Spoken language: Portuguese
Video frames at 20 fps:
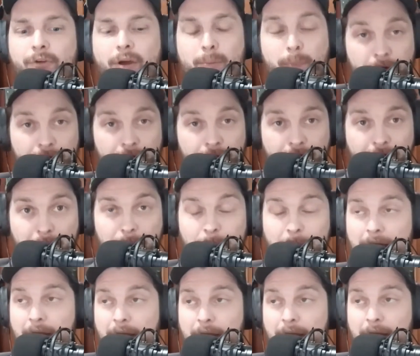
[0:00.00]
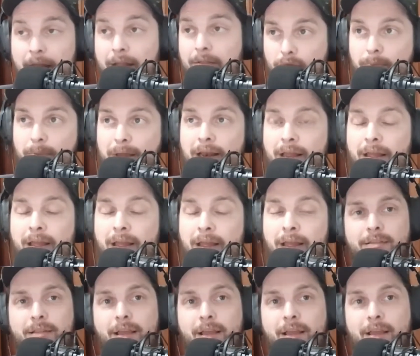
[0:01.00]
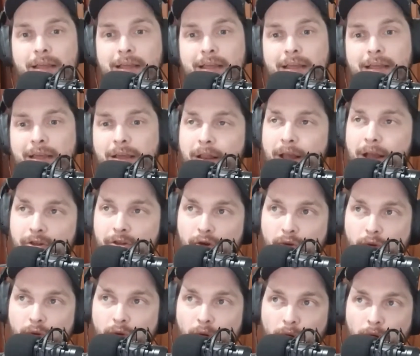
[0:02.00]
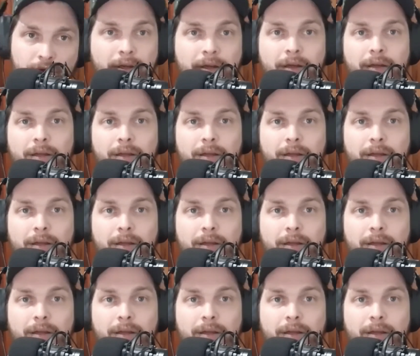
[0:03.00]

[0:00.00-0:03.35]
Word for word: Foi aprovado pelo metro, tá tudo beleza, tem aqui qualidade gold.